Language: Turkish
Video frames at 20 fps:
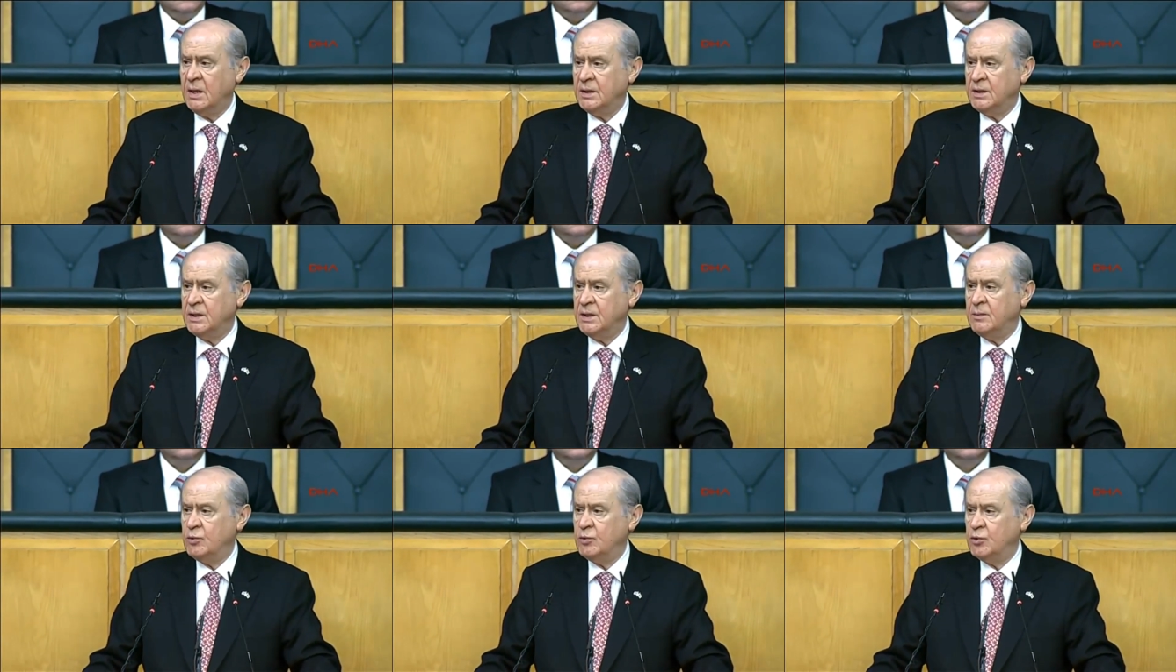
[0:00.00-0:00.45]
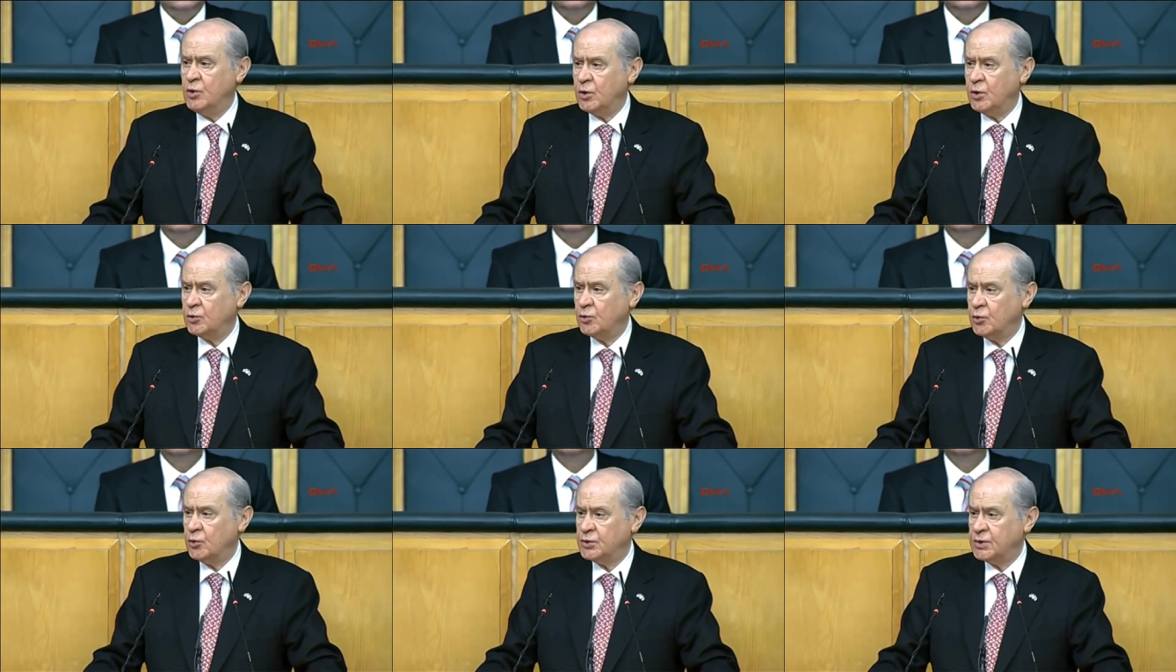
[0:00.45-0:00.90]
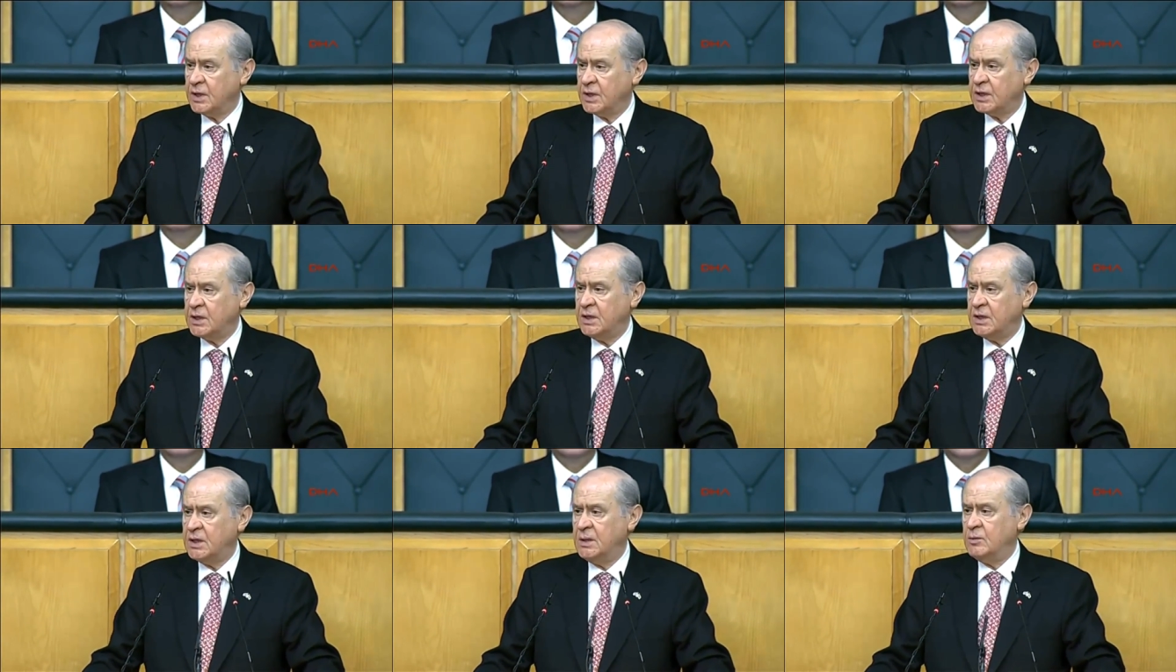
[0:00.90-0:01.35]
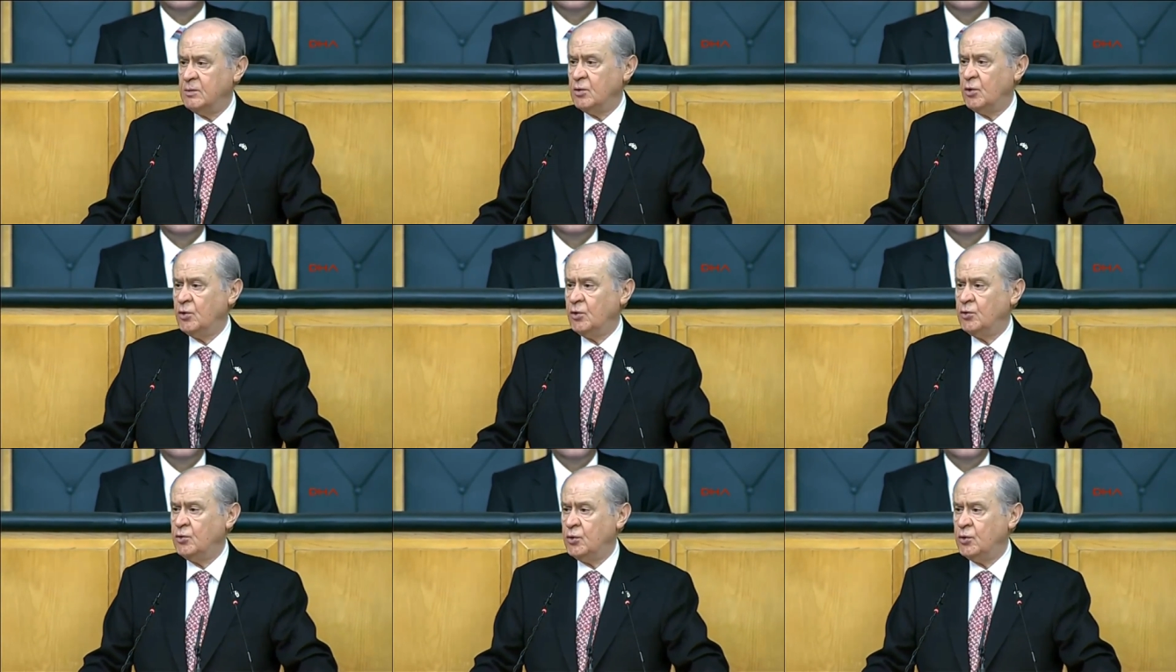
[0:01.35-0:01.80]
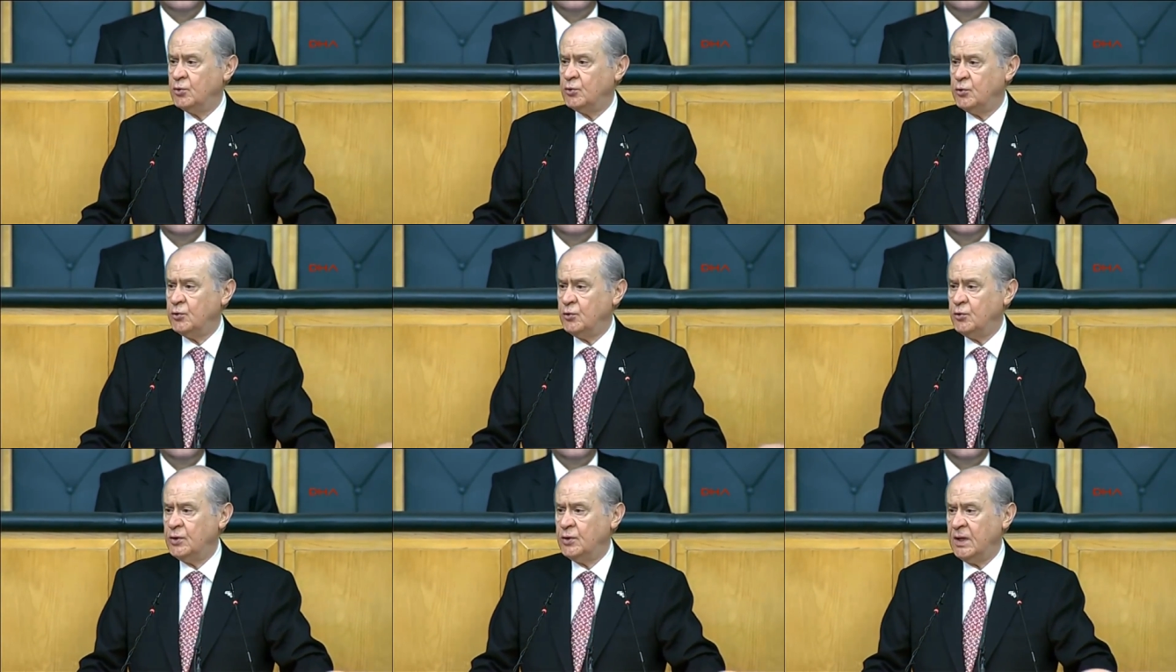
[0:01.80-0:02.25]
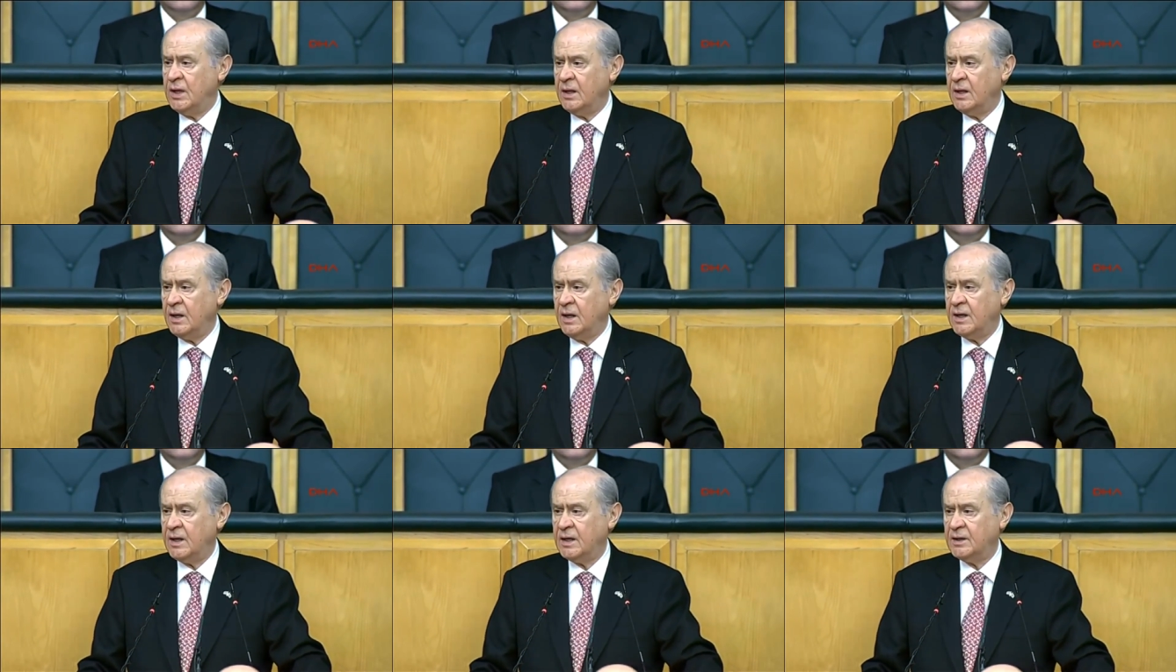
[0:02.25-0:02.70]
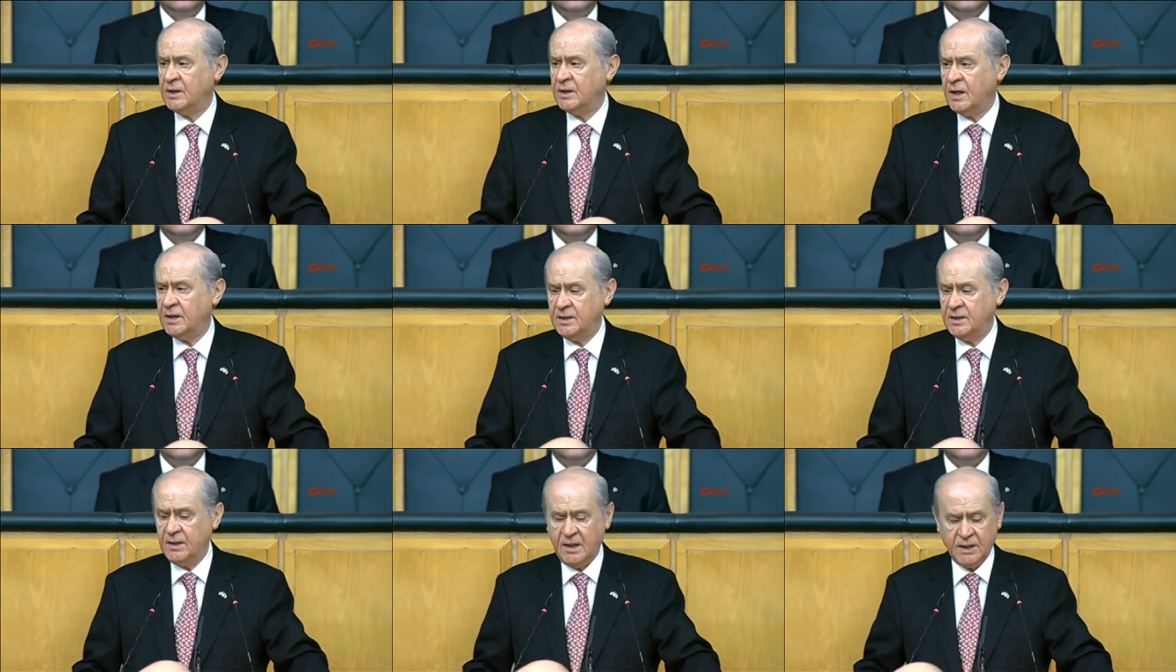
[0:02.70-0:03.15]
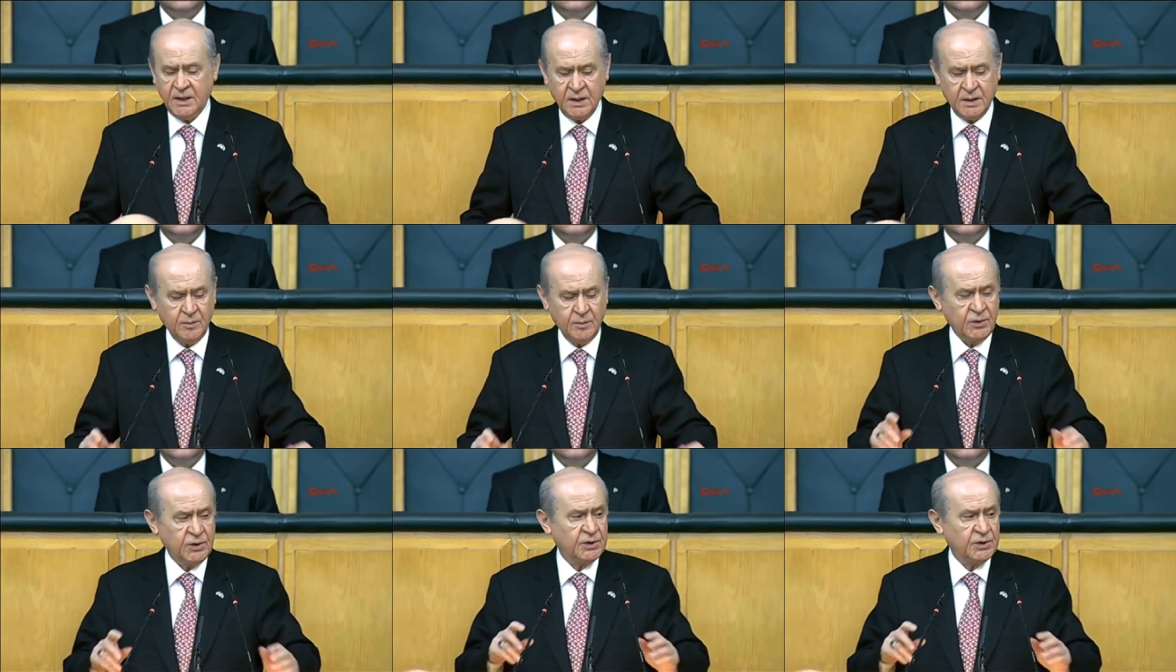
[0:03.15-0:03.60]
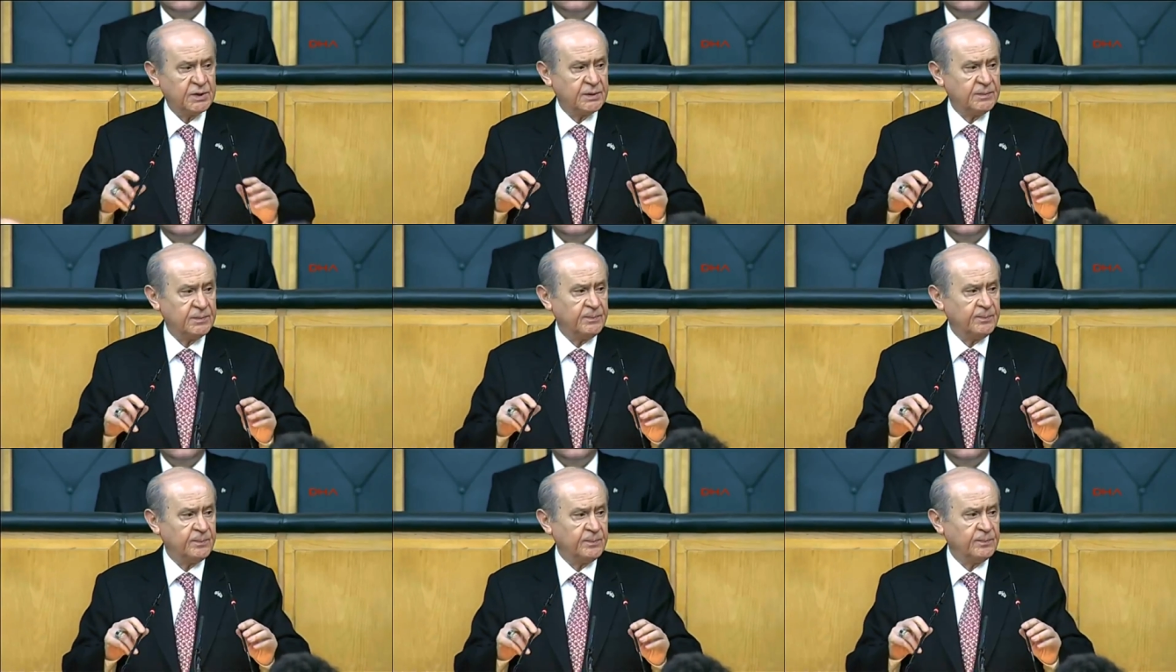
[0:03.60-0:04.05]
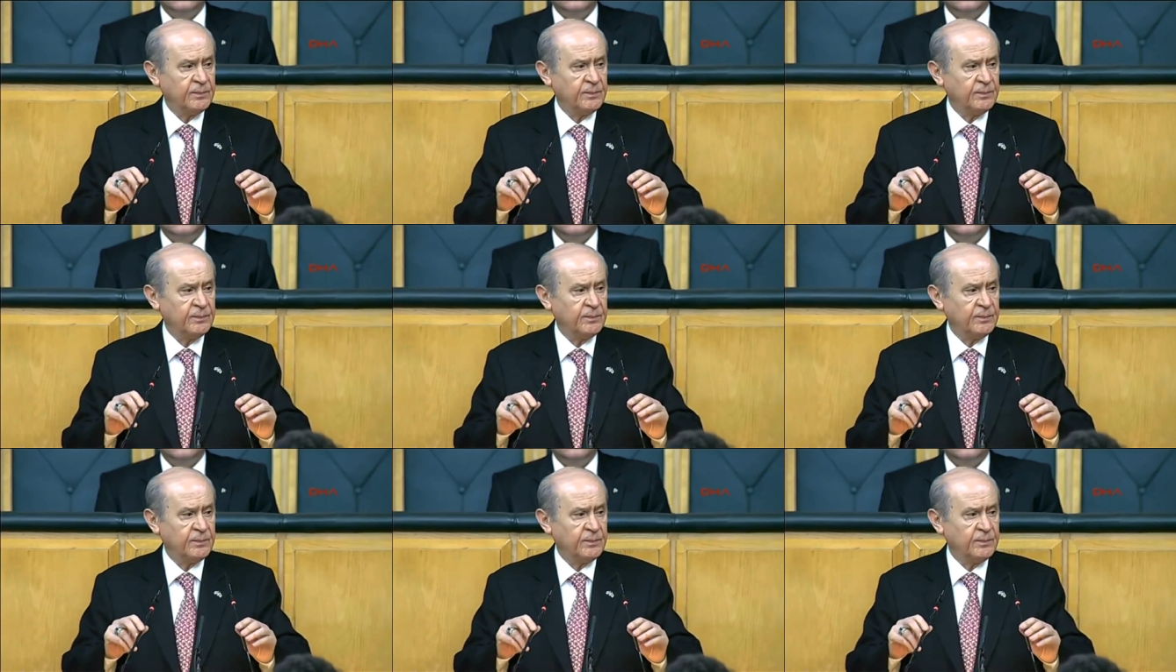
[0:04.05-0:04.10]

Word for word: 24 Ocak 2014 günü de ara tatile girmiştir.